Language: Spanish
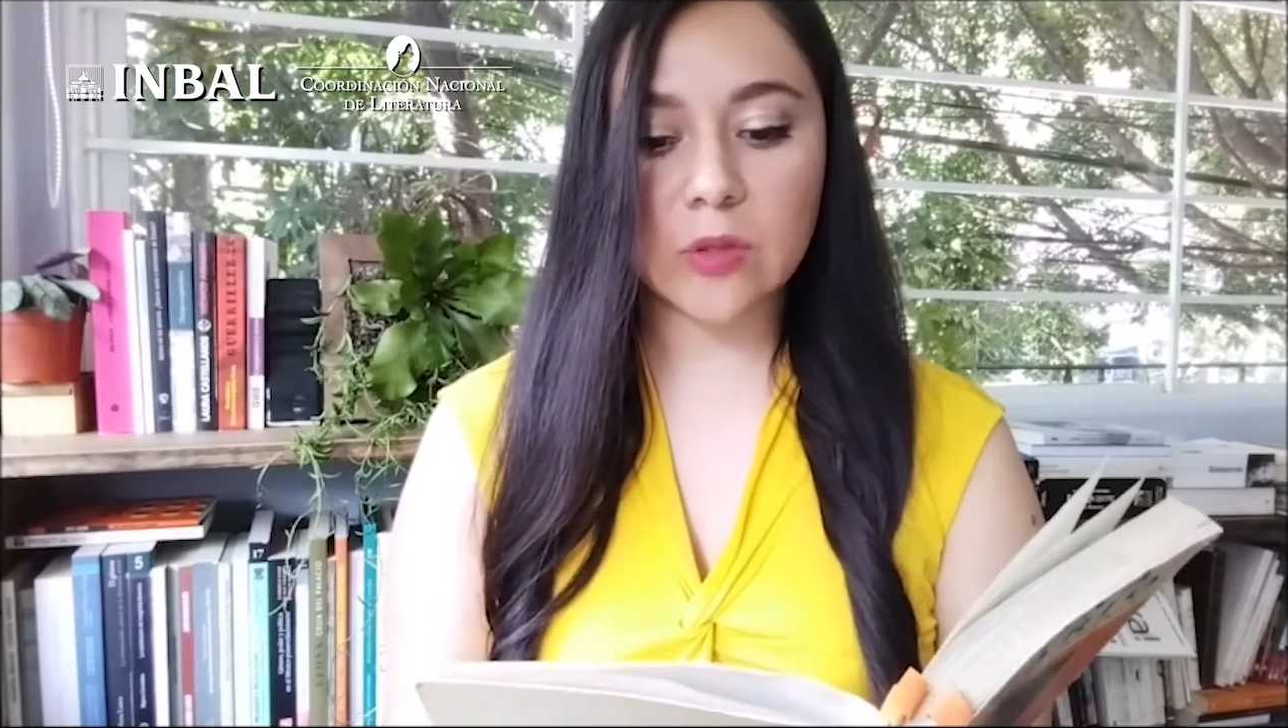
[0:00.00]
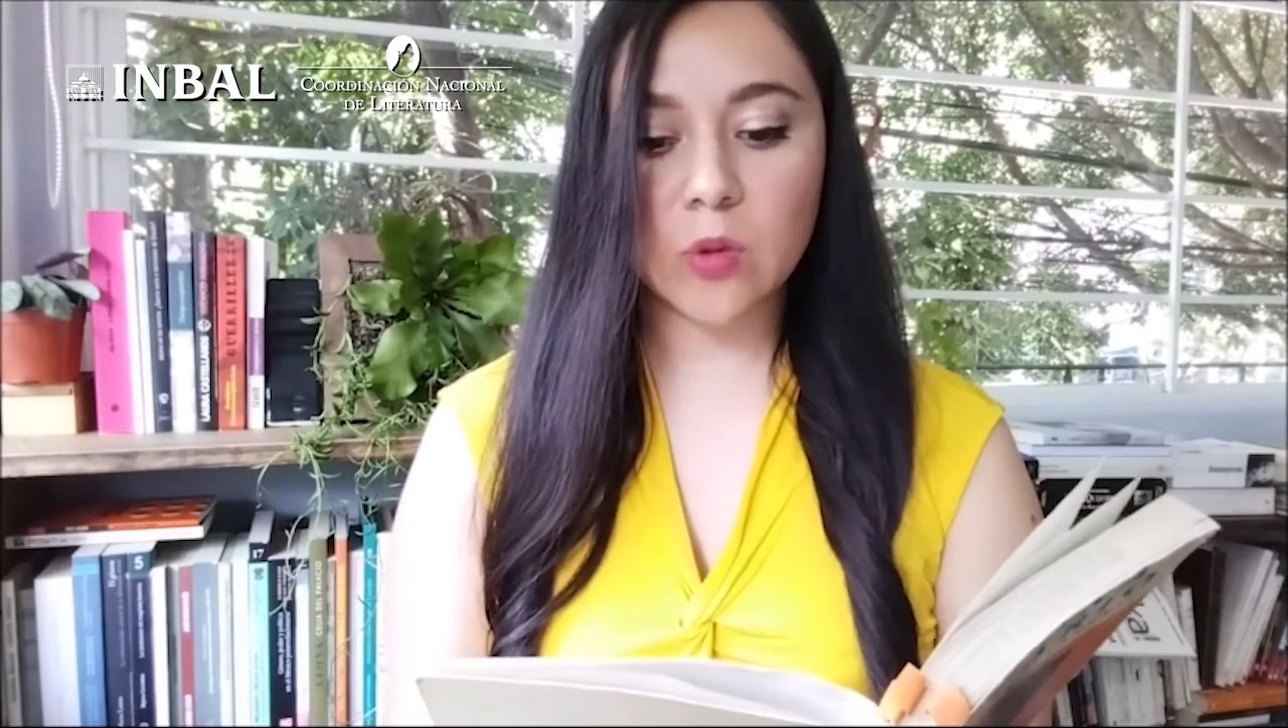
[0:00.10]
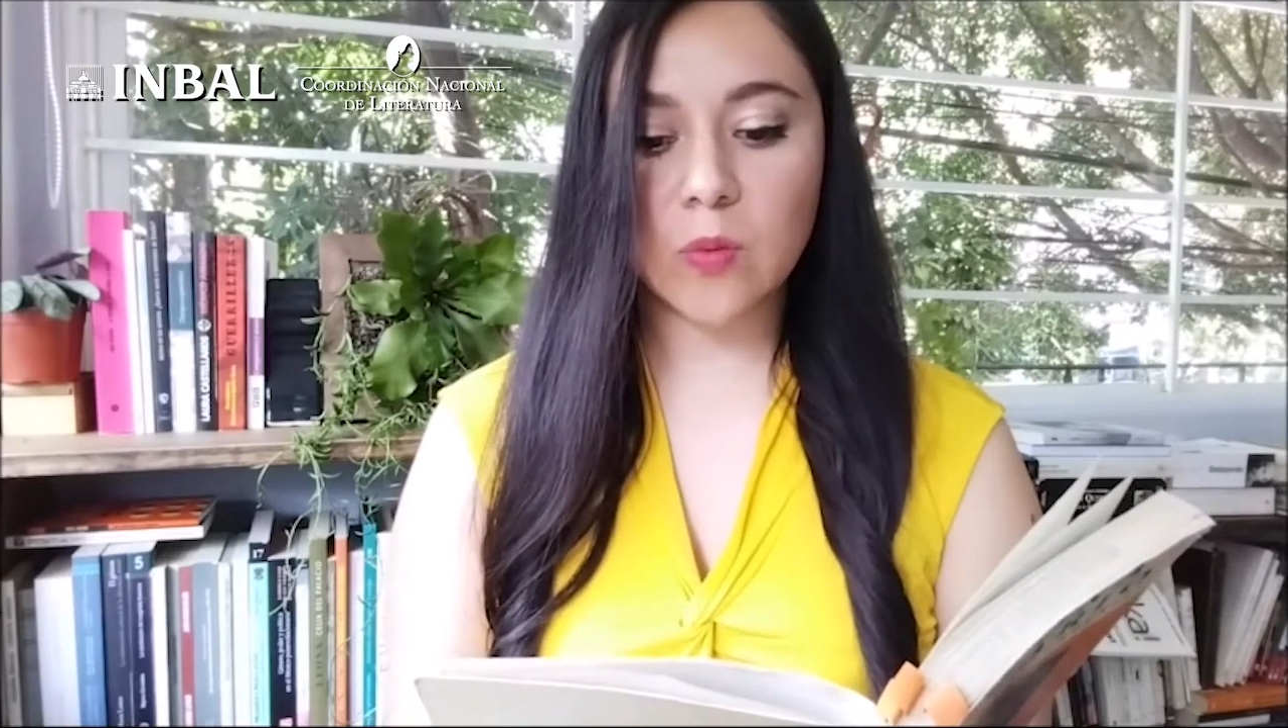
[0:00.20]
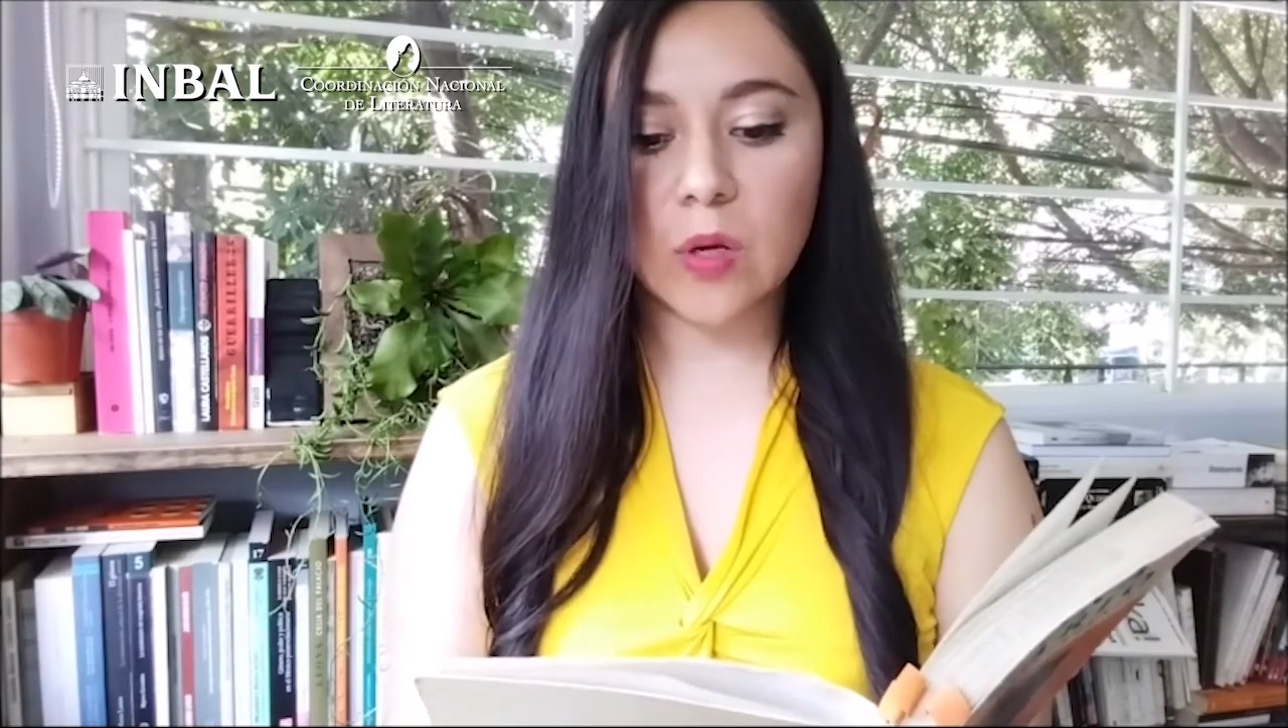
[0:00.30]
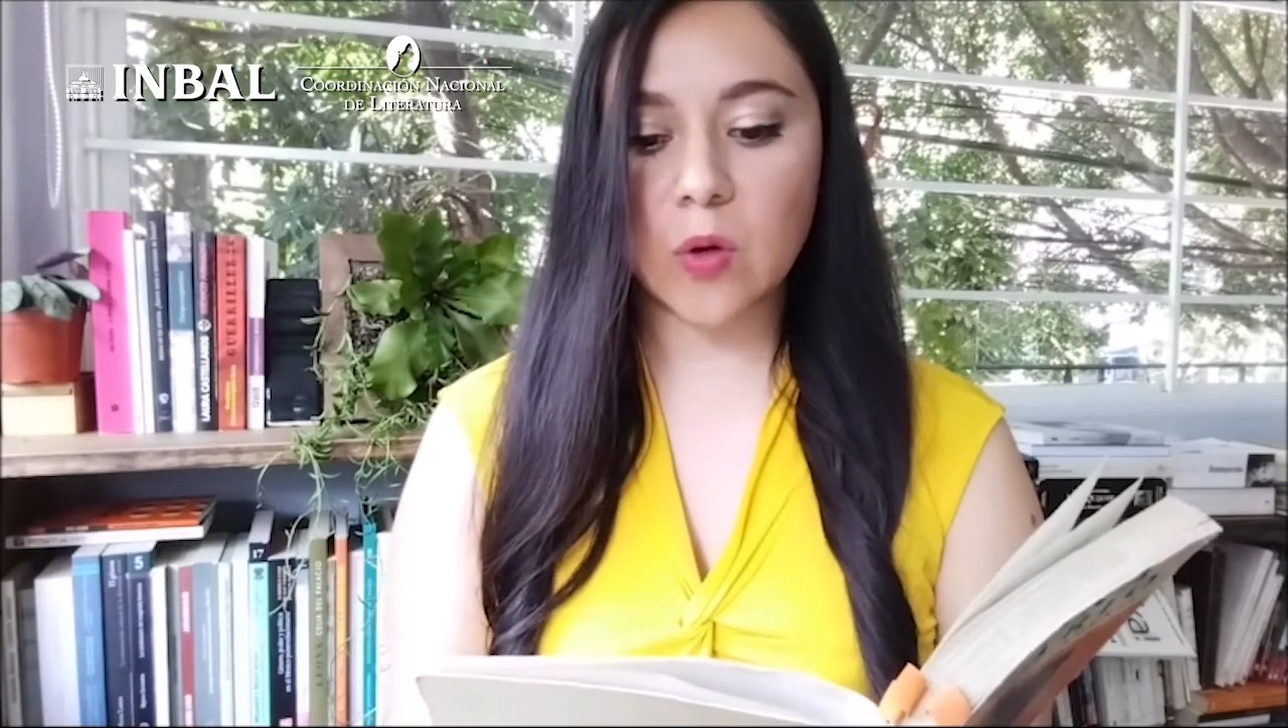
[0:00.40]

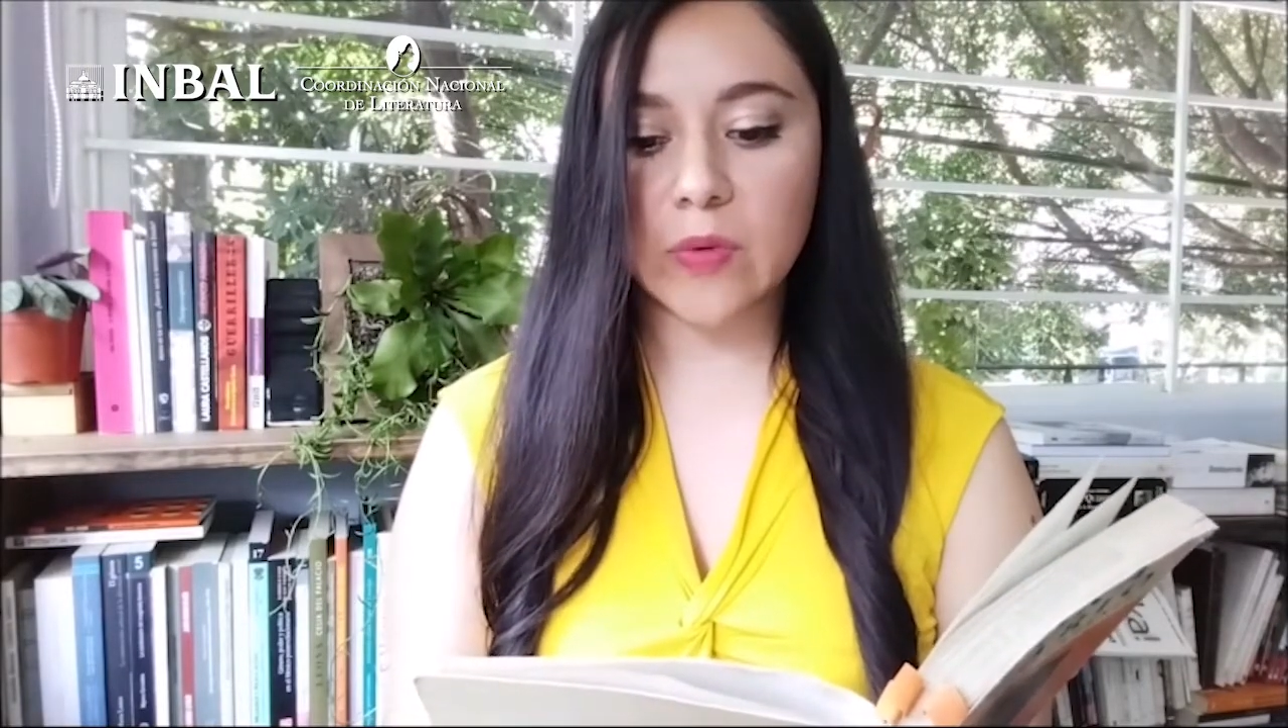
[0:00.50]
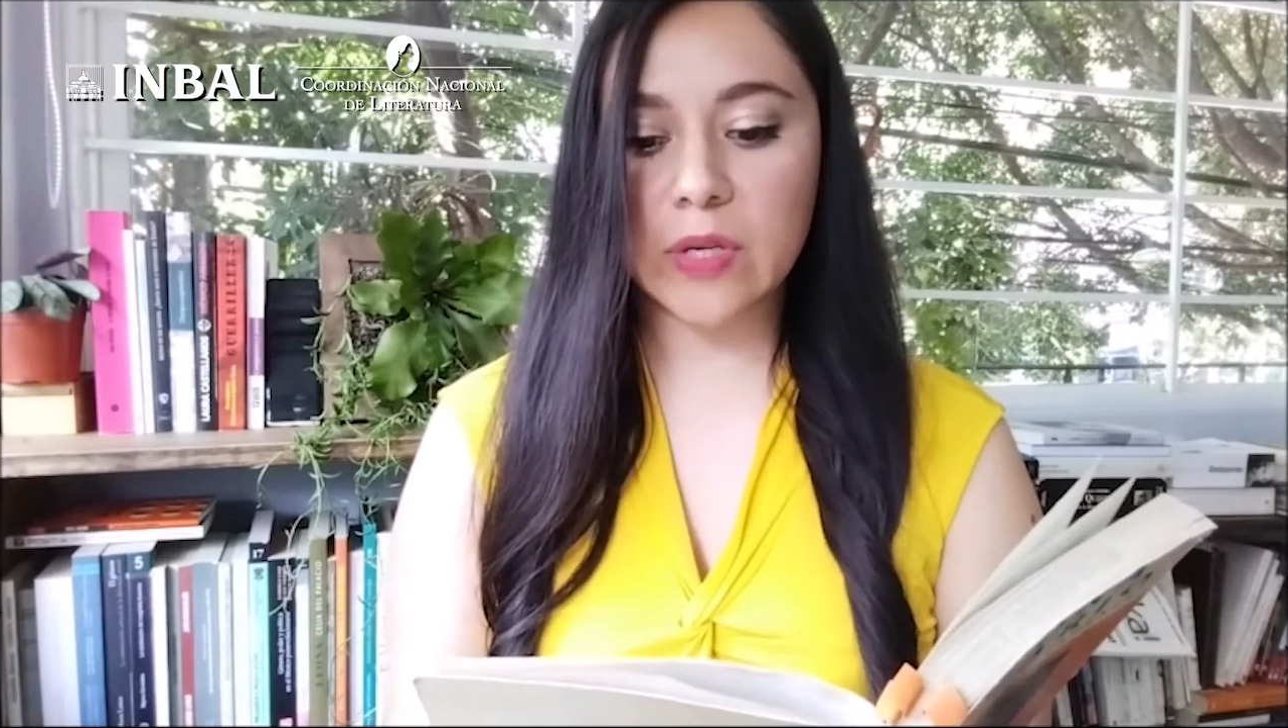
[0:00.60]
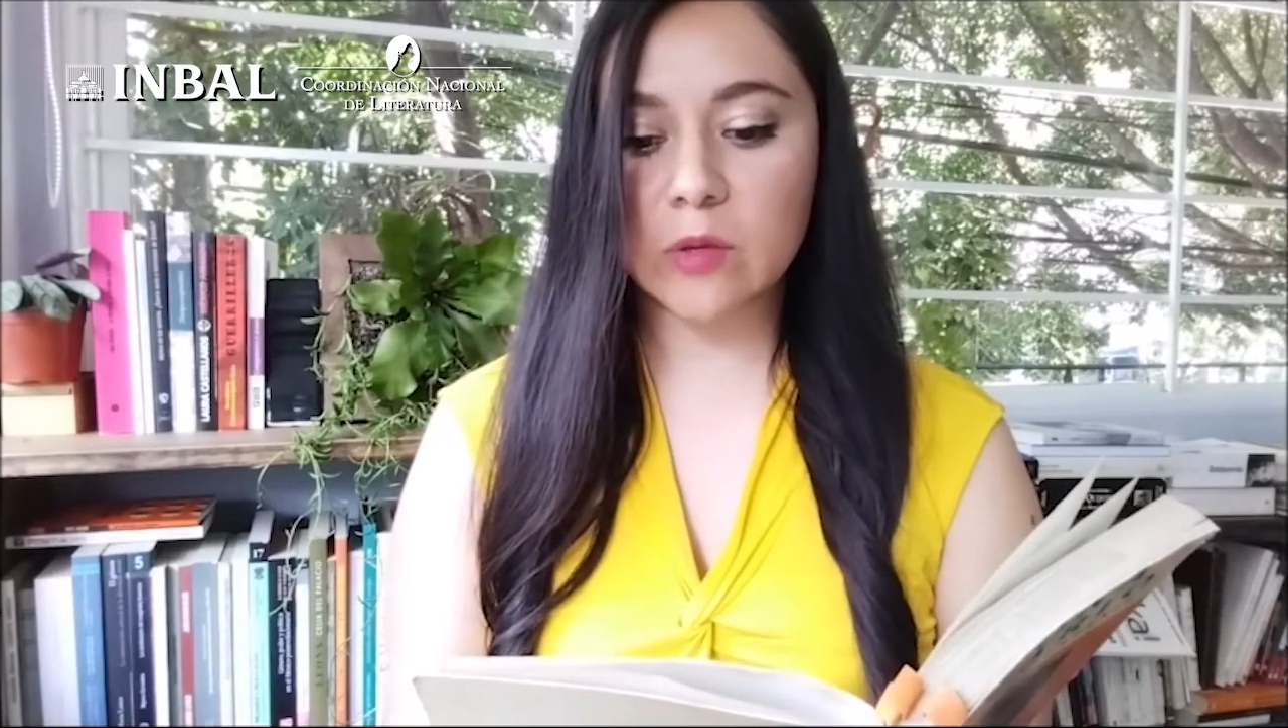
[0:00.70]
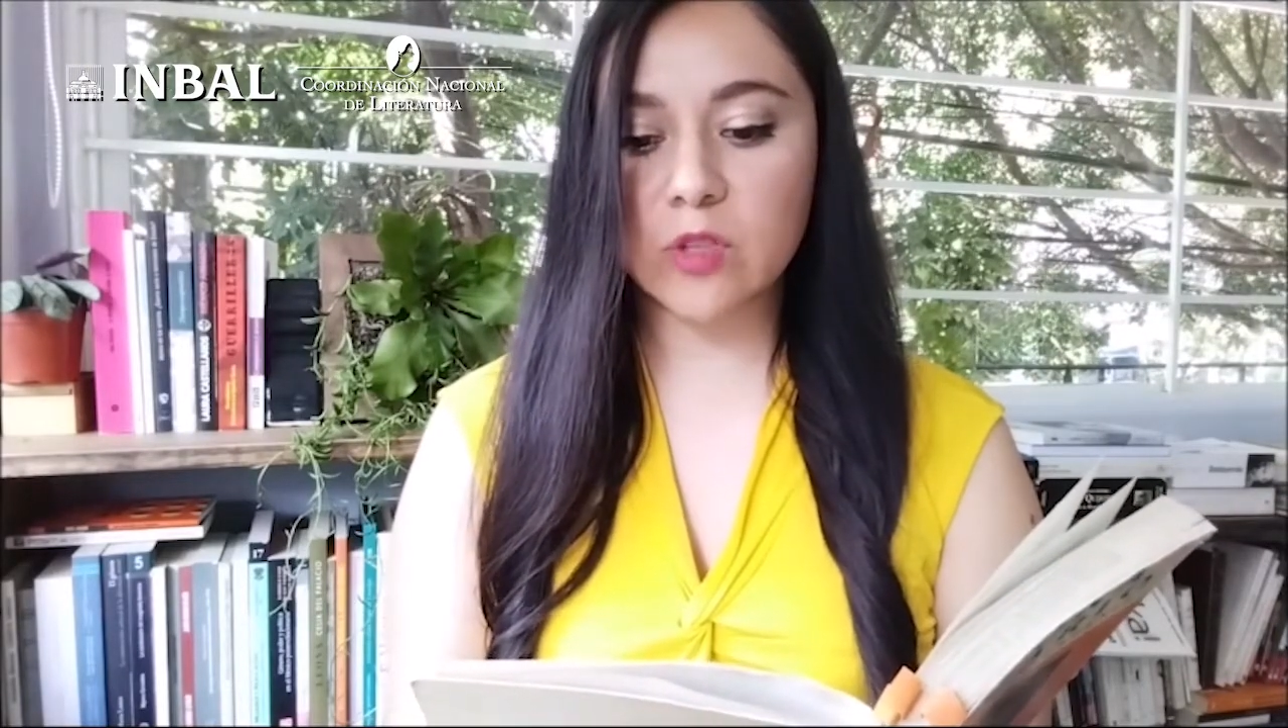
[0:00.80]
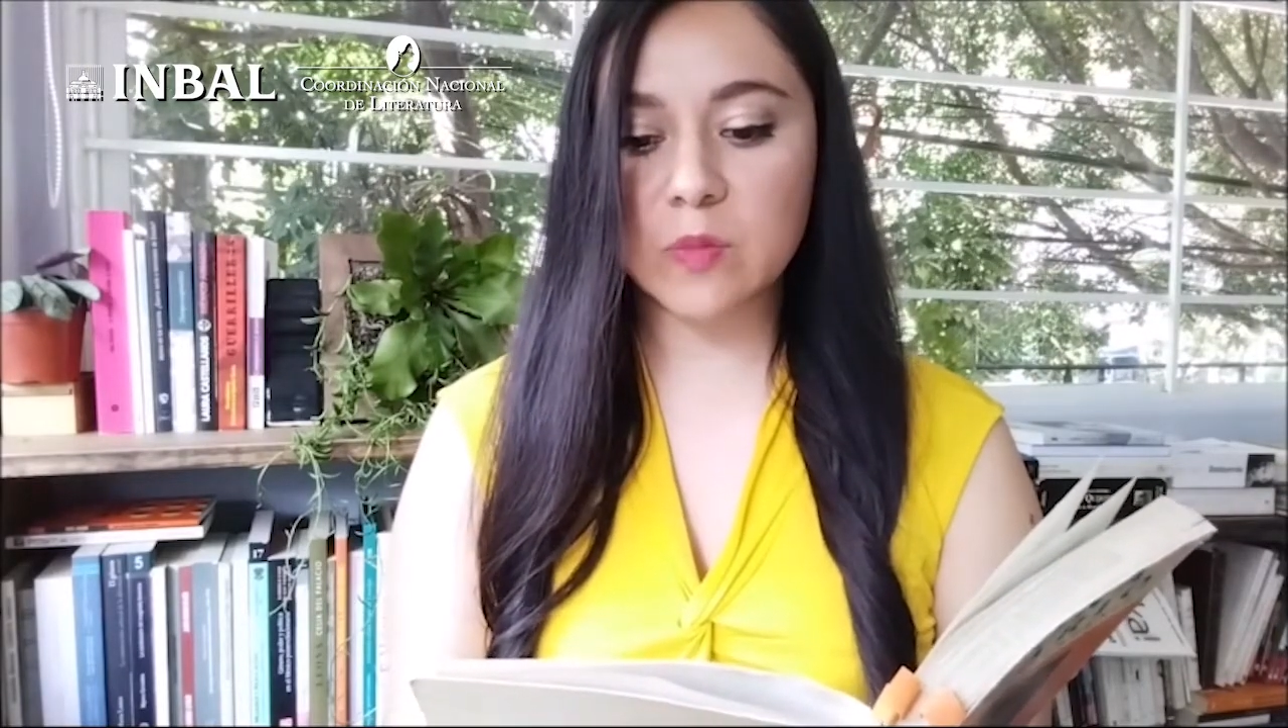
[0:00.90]
tuvo el gobierno